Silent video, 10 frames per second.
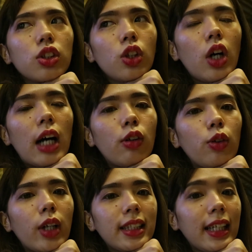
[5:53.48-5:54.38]
So aku
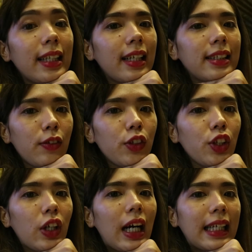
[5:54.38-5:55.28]
rasa ini aja
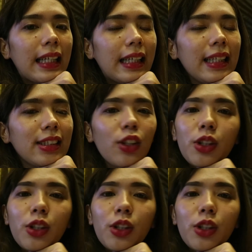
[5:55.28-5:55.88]
video hari ini. So